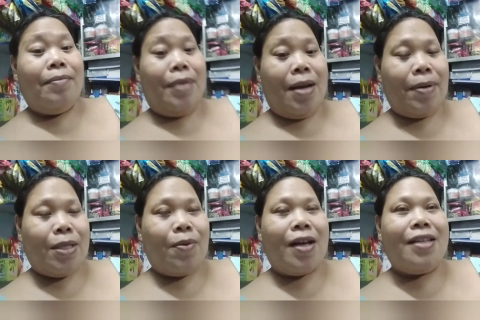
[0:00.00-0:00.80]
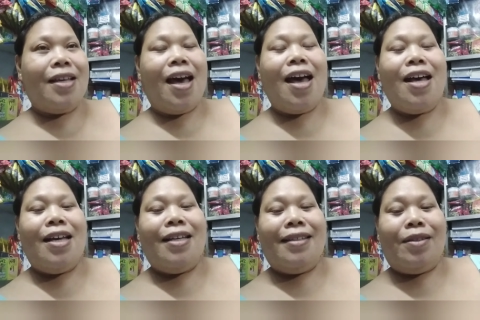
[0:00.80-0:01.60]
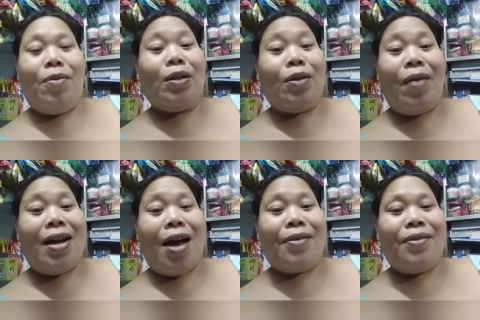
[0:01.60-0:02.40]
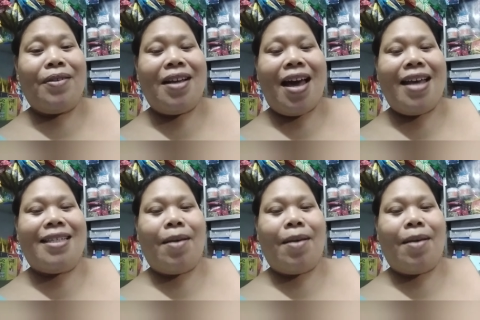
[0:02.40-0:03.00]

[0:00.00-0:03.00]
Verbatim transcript: pinapasukan niya tuwang-tuwa na ako noon guys,